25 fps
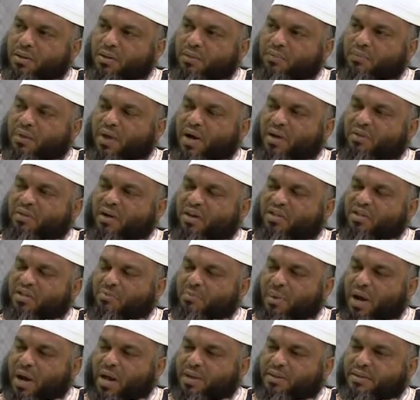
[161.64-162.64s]
فقد
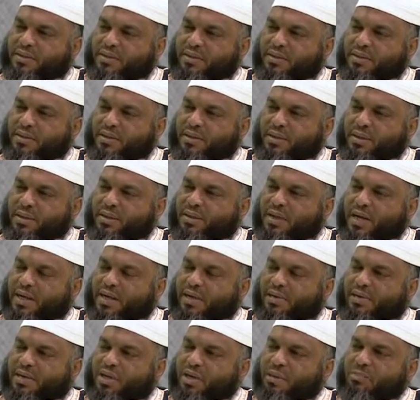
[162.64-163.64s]
أصبحت عند
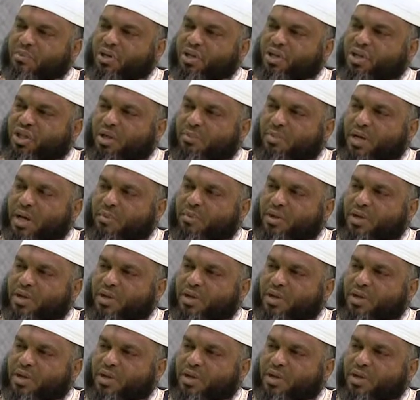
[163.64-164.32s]
كثير من الشباب